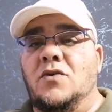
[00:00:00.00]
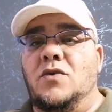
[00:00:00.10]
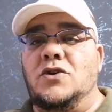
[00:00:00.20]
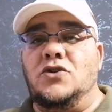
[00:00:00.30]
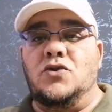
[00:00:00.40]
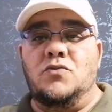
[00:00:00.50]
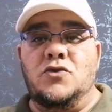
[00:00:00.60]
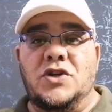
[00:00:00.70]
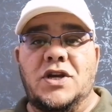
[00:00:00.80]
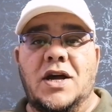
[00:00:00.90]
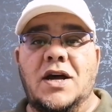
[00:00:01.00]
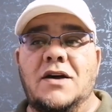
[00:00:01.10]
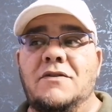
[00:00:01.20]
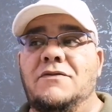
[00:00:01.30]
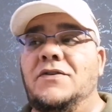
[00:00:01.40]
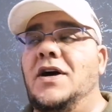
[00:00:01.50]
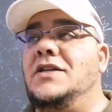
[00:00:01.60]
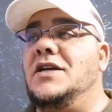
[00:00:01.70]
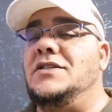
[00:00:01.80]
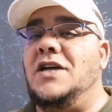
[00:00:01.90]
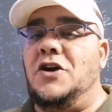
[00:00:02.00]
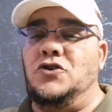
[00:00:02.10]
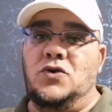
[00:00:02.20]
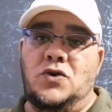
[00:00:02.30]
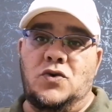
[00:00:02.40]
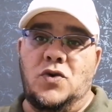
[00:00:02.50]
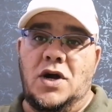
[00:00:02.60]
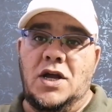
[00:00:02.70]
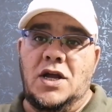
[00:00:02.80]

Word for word: ونشم ريحه فتنتعش الروح